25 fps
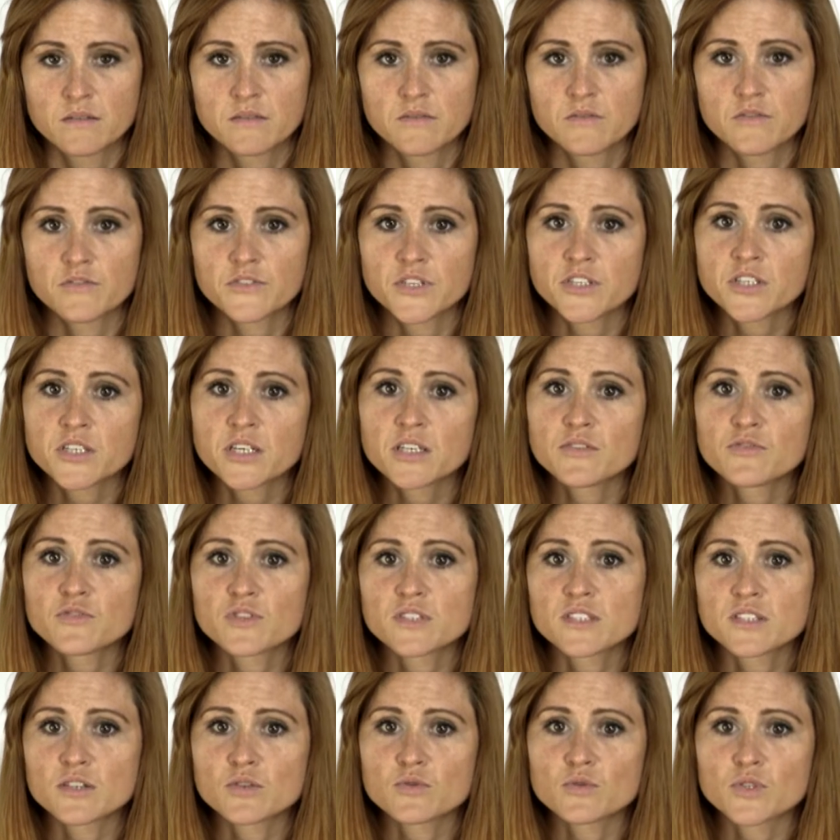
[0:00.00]
W niedzielę
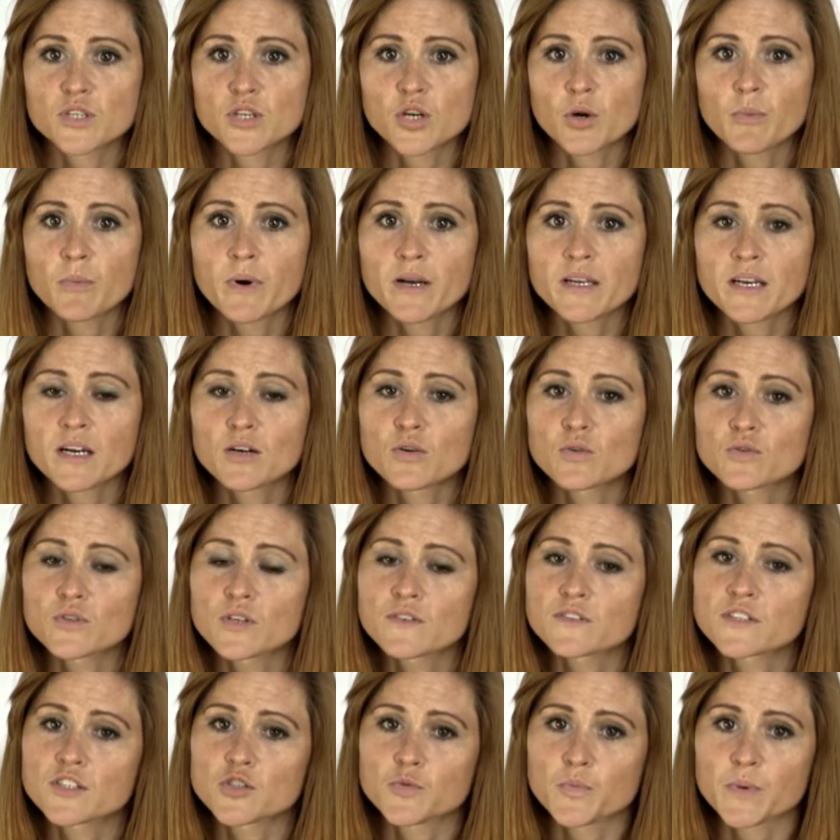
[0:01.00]
22 maja
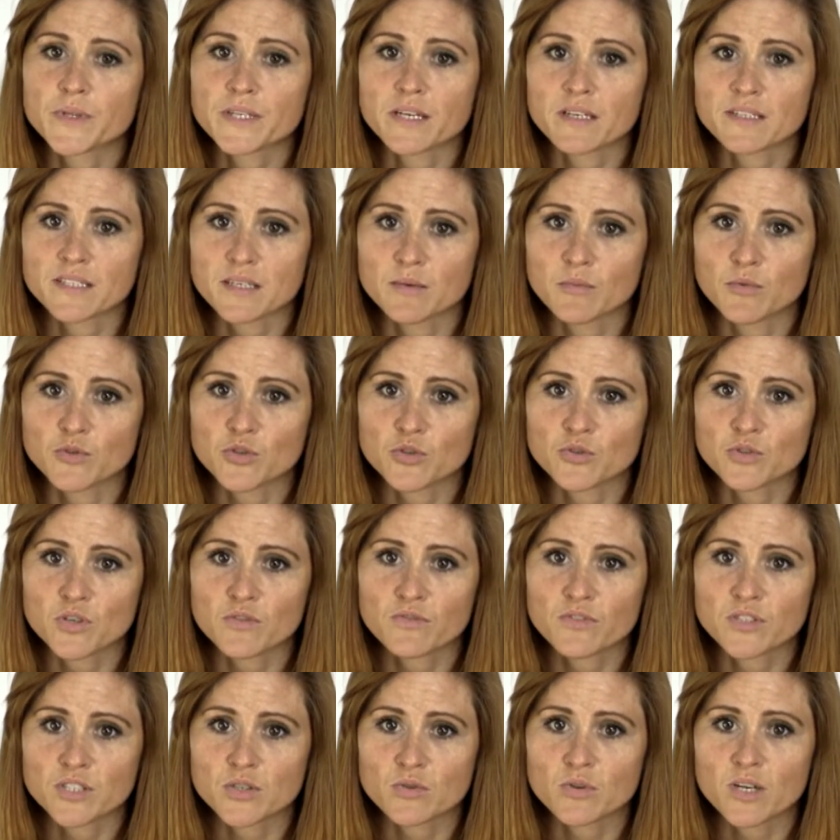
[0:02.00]
Kutnowski Szpital
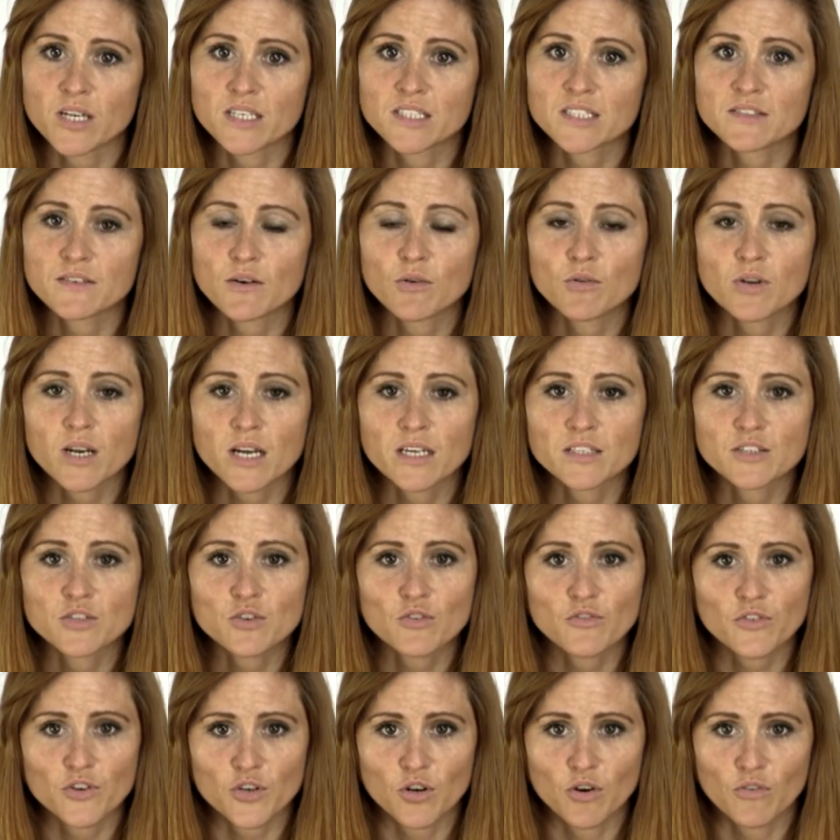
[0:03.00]
Samorządowy zorganizował rajd
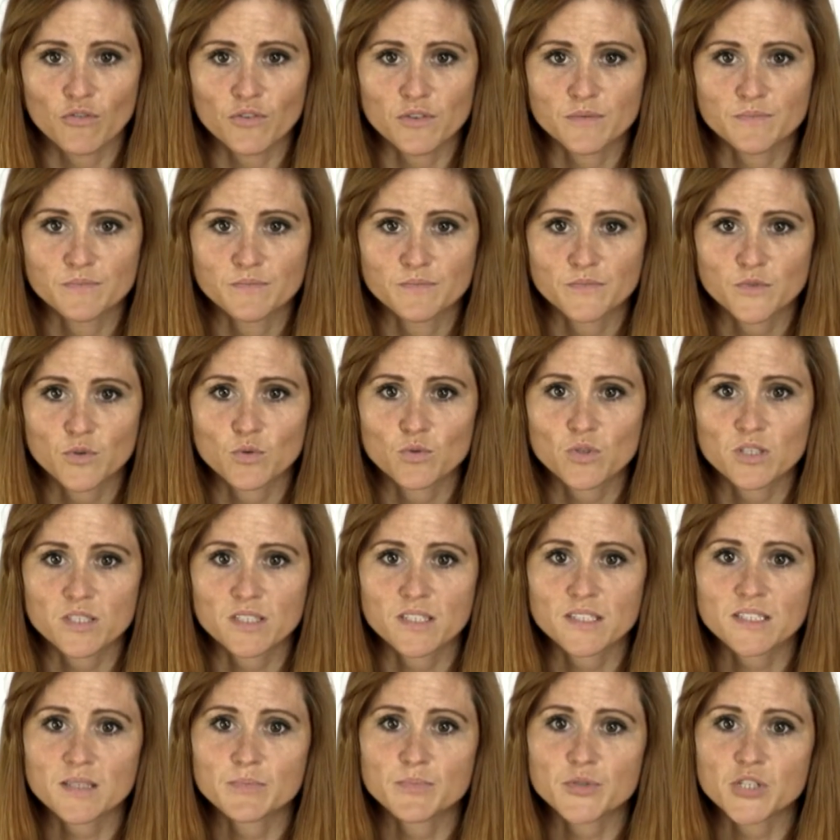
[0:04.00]
rowerowy.
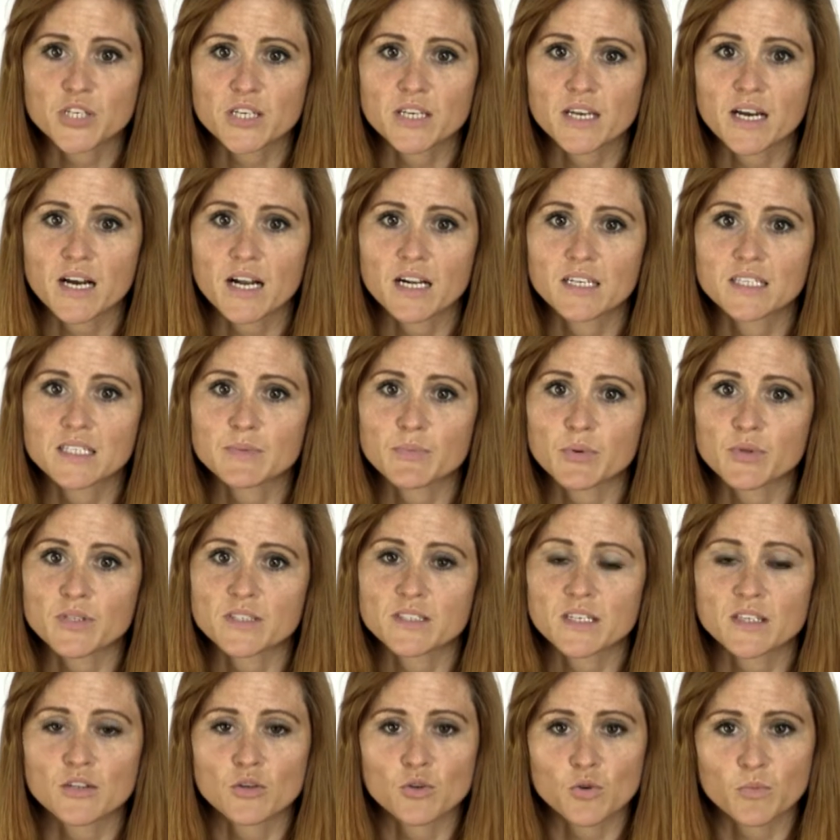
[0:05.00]
Uczestnicy przejechali spod
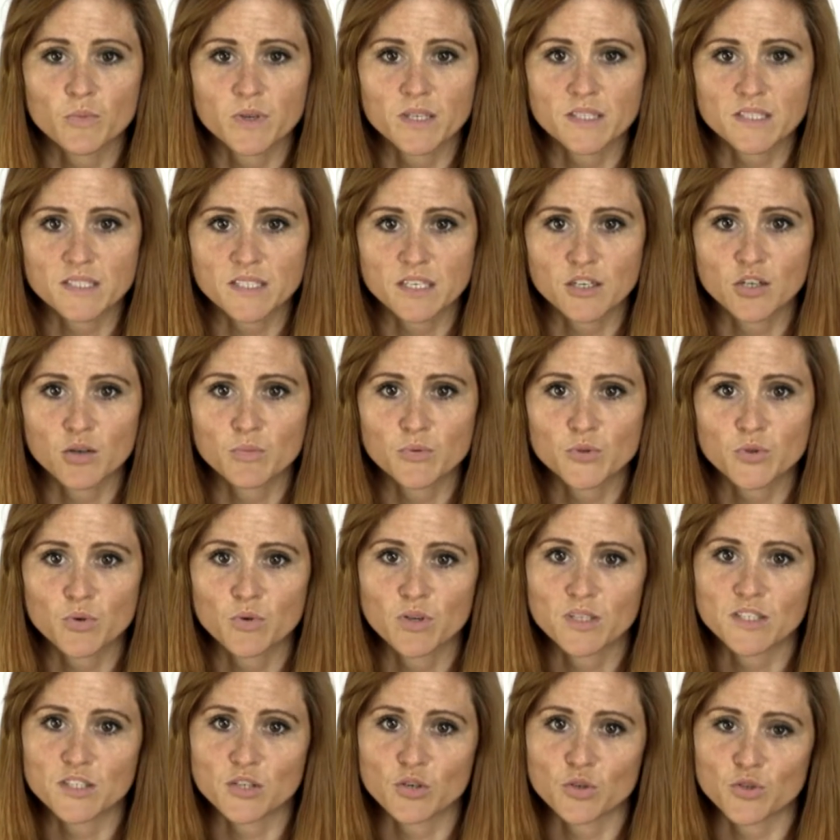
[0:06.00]
Stadionu Miejskiego przy
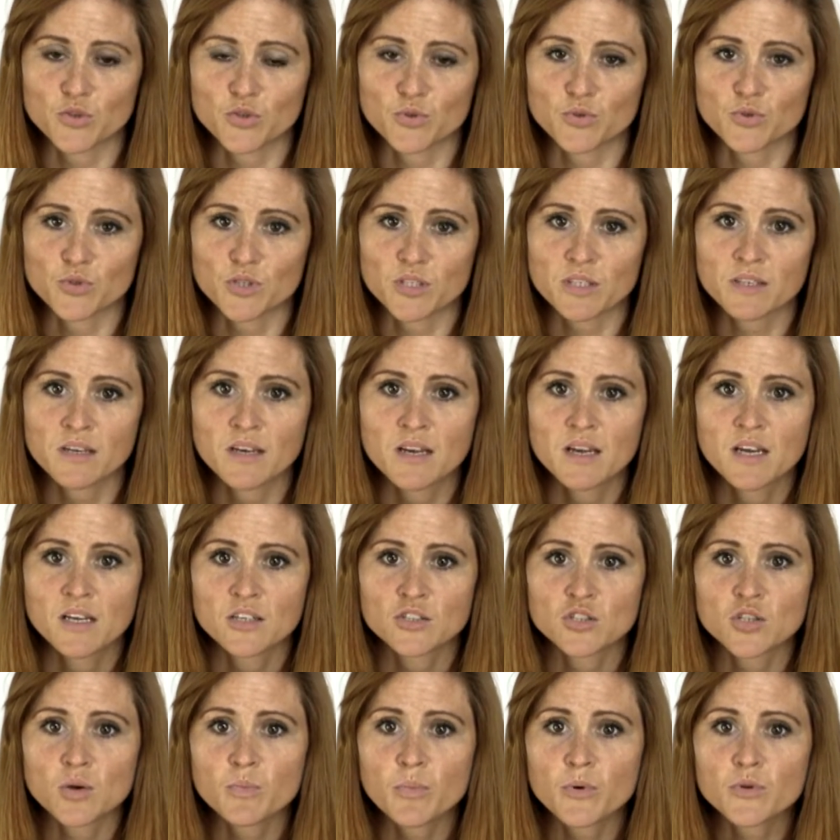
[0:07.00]
ulicy Kościuszki
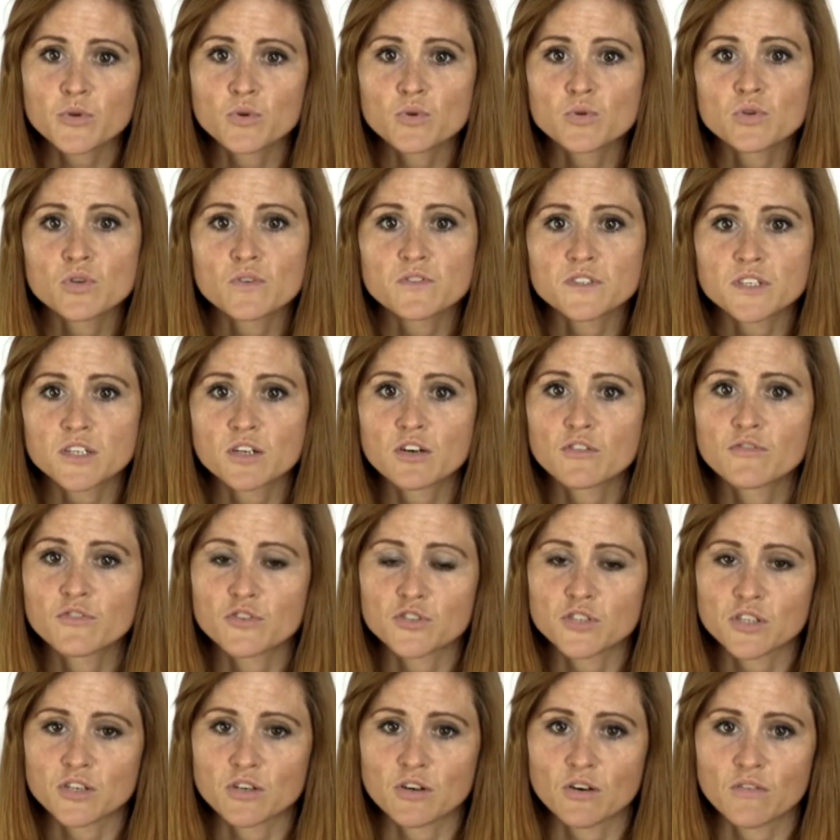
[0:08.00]
do podkutnowskiego
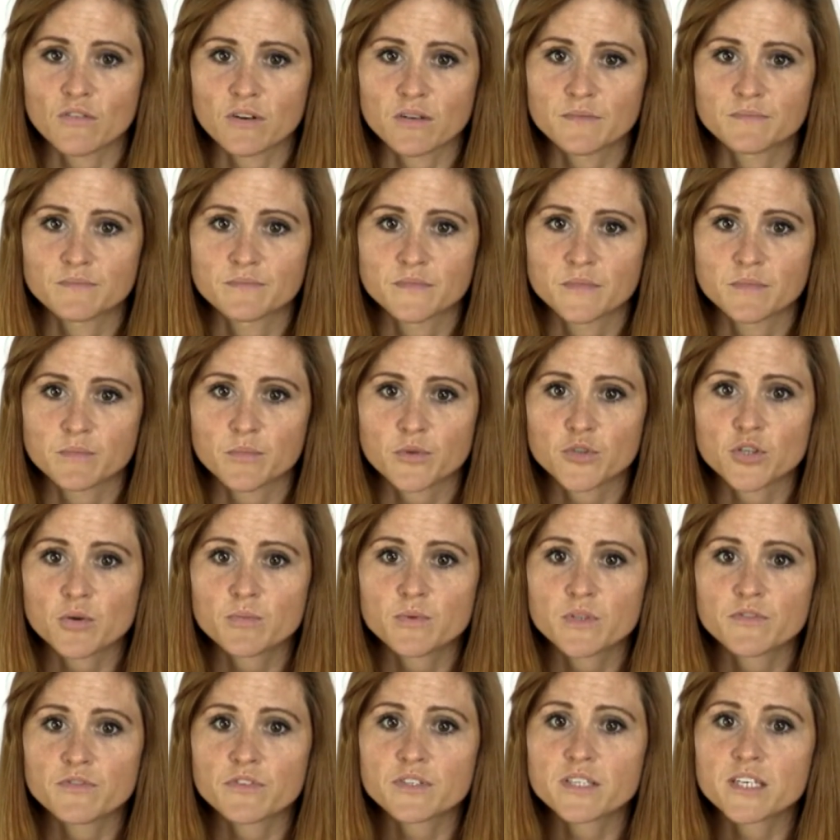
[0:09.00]
Woźniakowa.
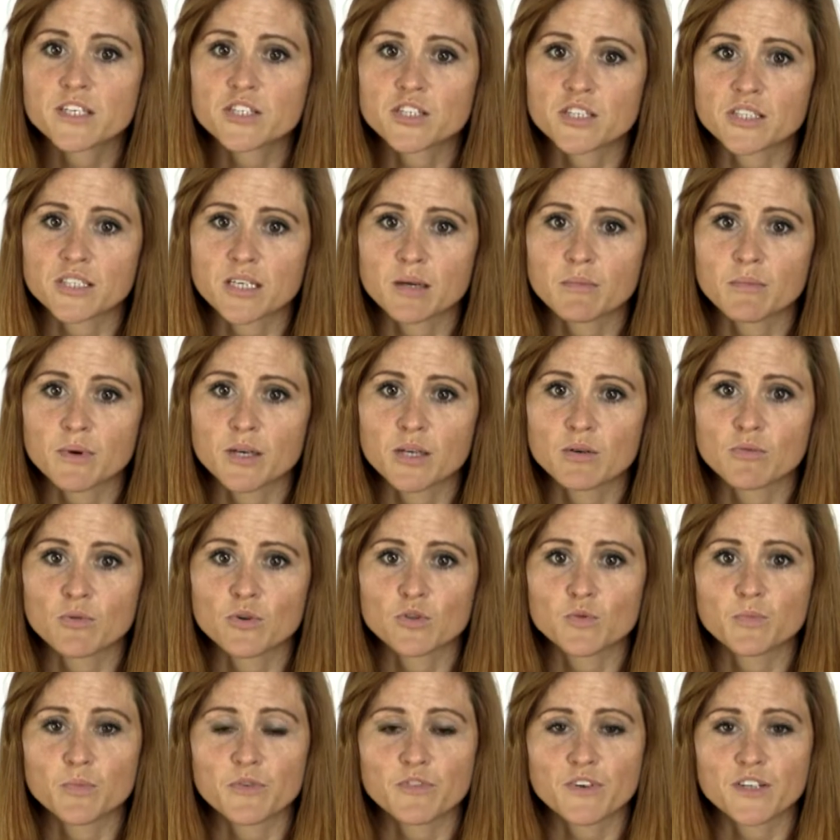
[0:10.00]
Podobne wydarzenia mają
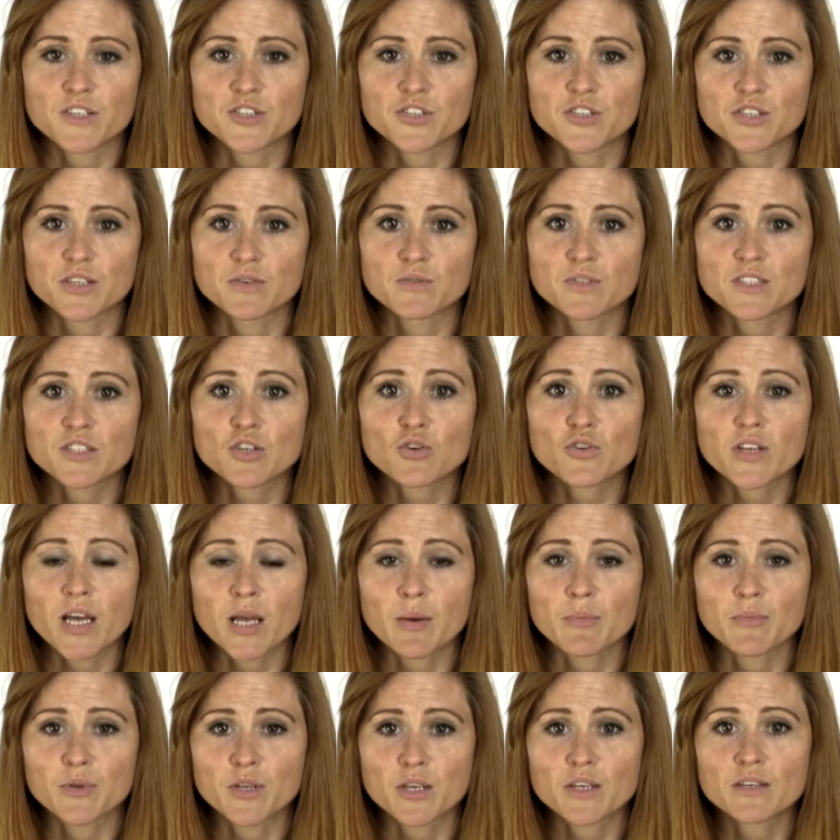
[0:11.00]
odbywać się co
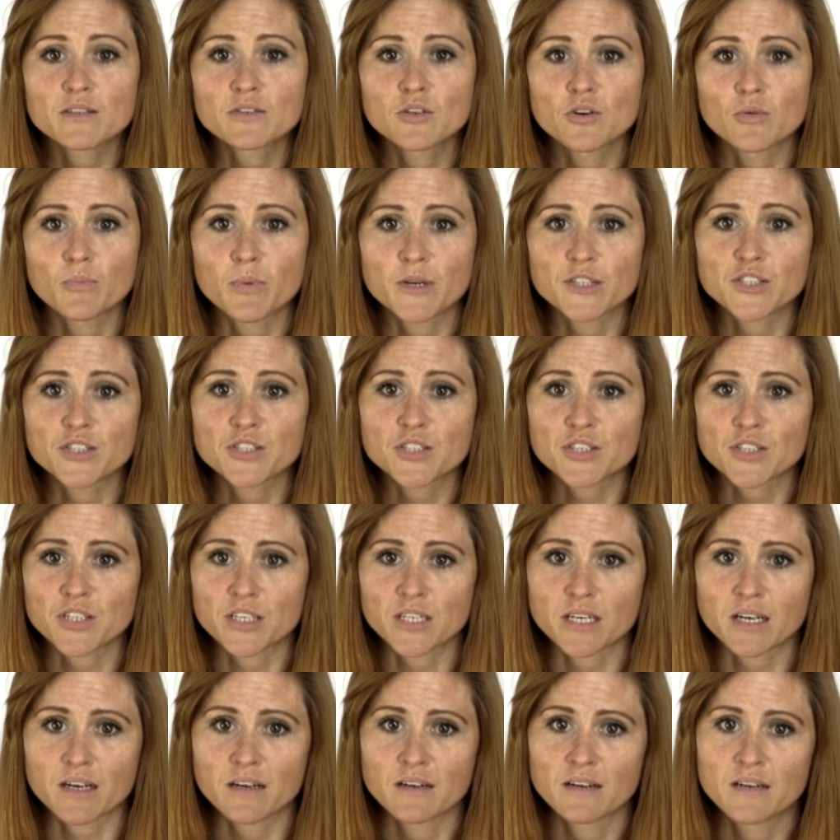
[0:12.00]
najmniej do
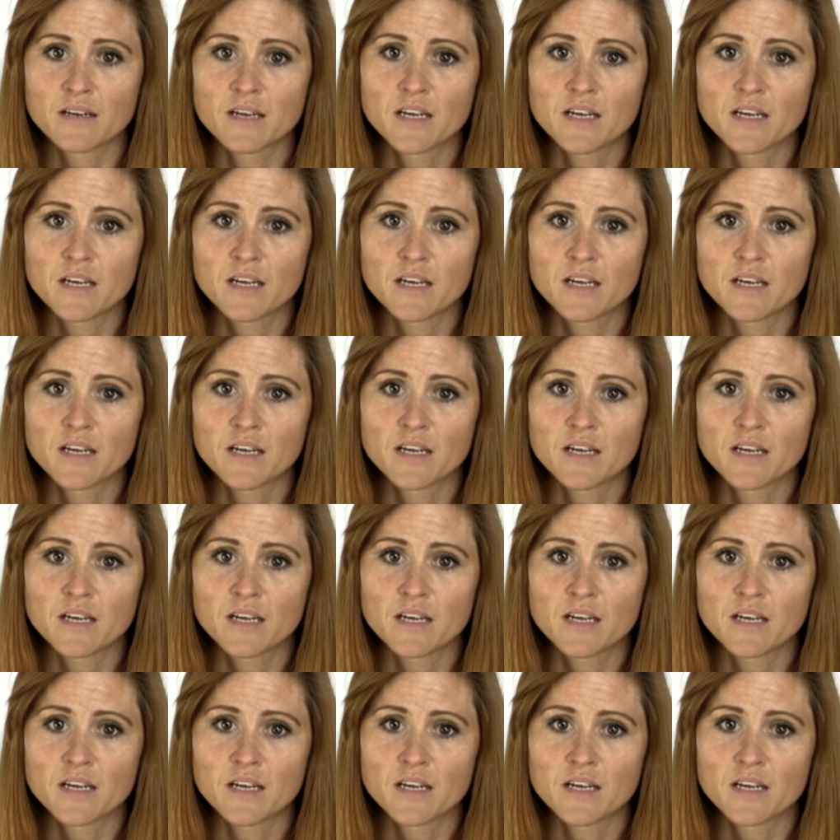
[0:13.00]
października.